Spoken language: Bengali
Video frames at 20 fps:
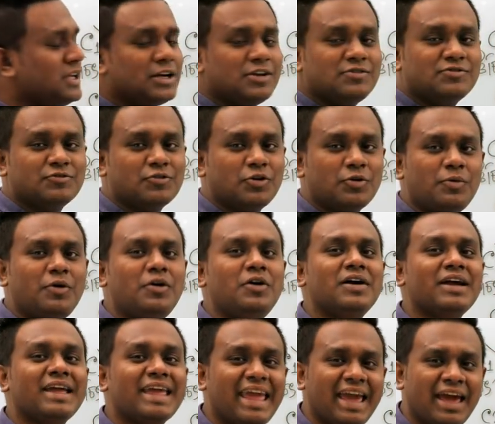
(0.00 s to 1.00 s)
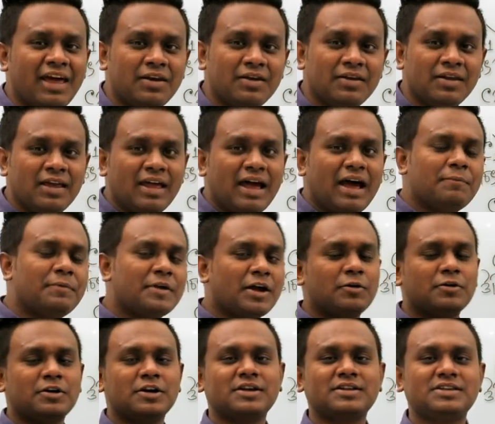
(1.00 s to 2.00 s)
কী ইউজ করবো ক্যান আপনি
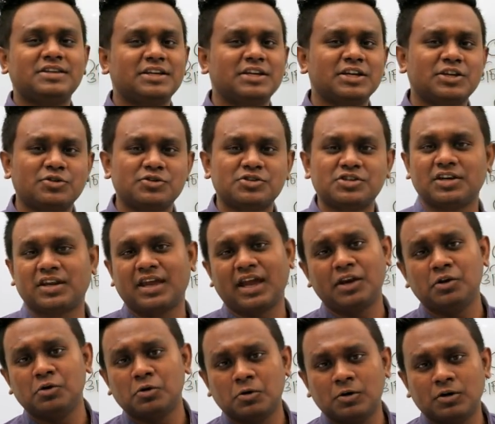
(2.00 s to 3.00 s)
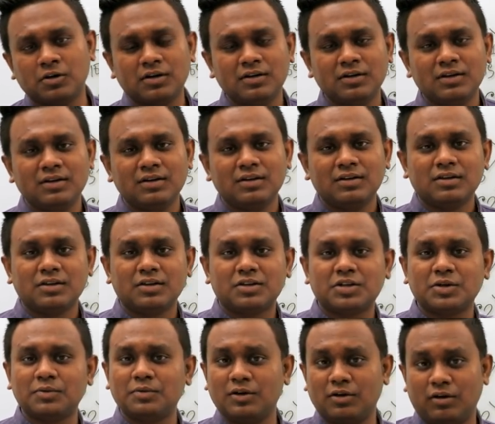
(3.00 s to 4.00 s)
কাউকে জিজ্ঞেস করছেন ক্যান ইউ কুক
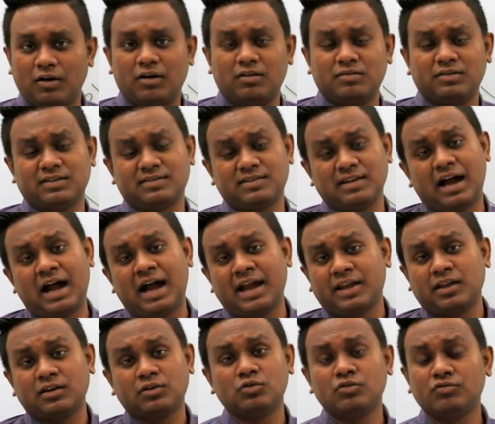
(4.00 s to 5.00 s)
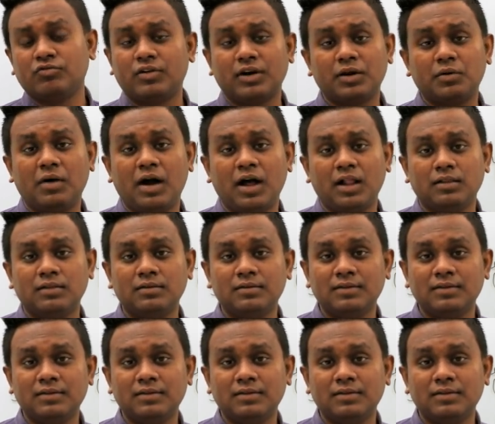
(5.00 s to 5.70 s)
সে বললো অবভিয়াসলি আই ক্যান কুক ভেরি ওয়াও